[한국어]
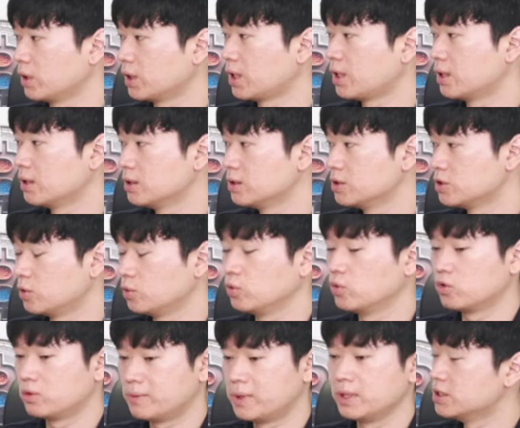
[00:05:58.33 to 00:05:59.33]
있다
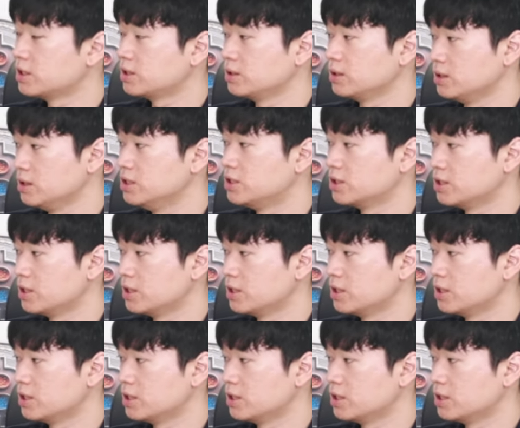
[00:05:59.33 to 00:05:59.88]
정도로만 이제 인지를